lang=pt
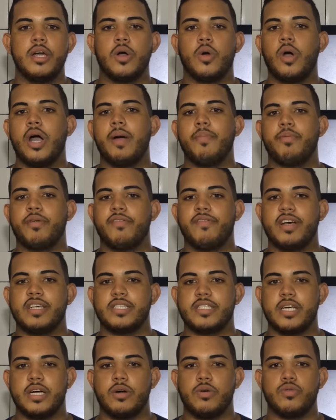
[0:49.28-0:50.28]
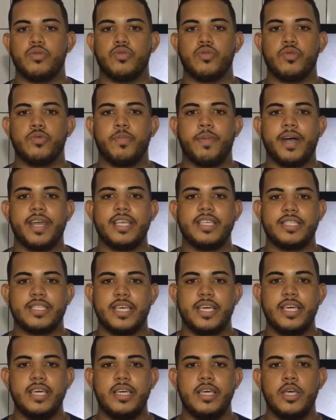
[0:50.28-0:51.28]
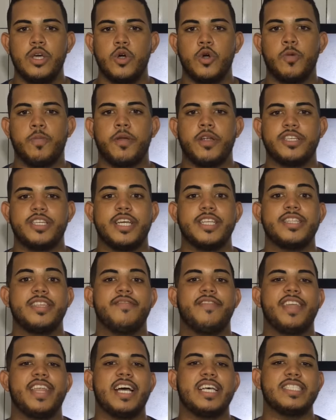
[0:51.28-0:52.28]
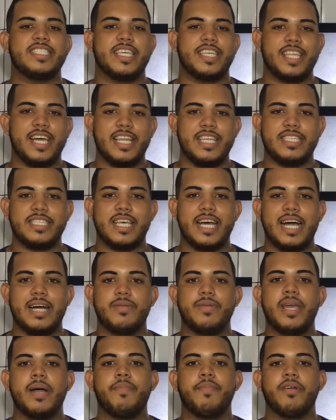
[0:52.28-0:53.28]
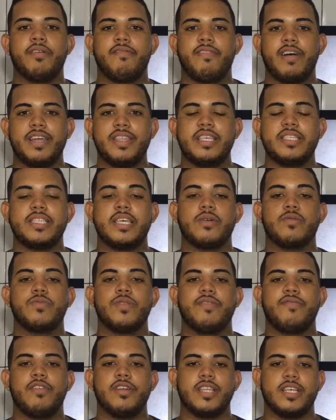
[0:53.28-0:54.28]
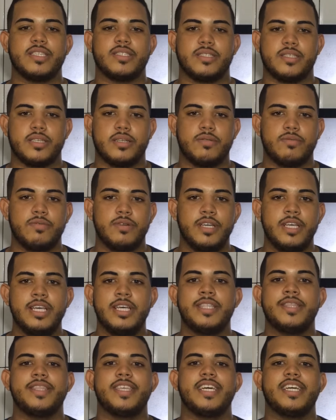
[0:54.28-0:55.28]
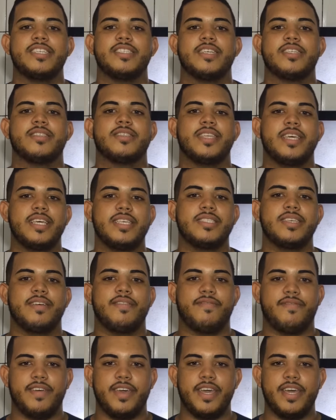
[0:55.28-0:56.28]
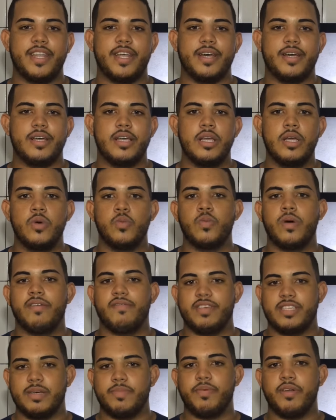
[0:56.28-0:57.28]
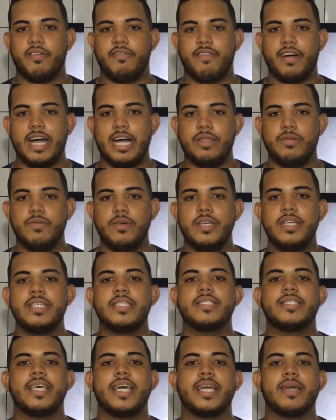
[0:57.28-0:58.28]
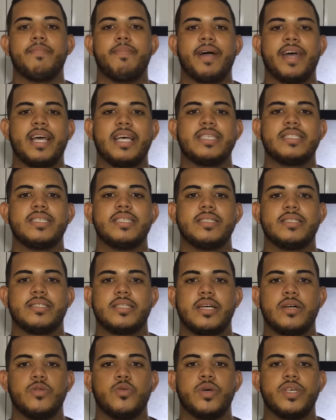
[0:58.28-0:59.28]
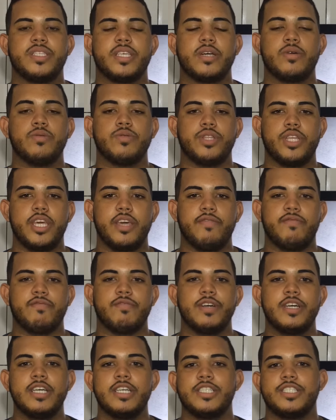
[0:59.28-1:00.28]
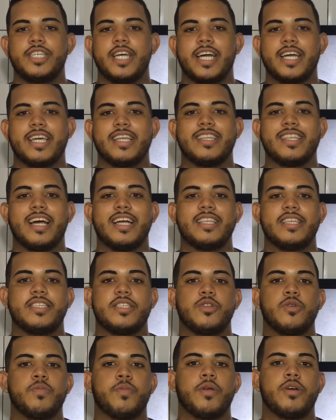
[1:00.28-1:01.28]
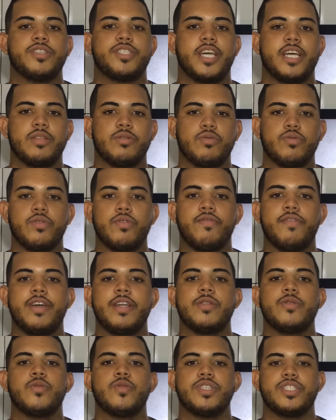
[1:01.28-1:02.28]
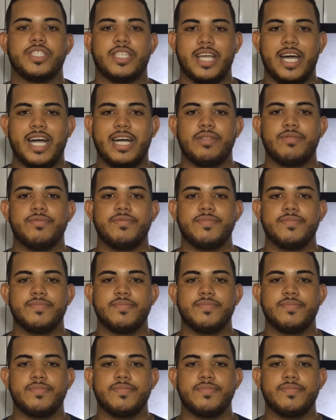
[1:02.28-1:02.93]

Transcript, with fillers: Com a aprovação do parecer, o projeto deverá ser analisado e aprovado em segunda votação nesta terça-feira. Uma vez aprovado, segue para a sanção do Executivo, já que trata-se de um projeto do governo do Estado.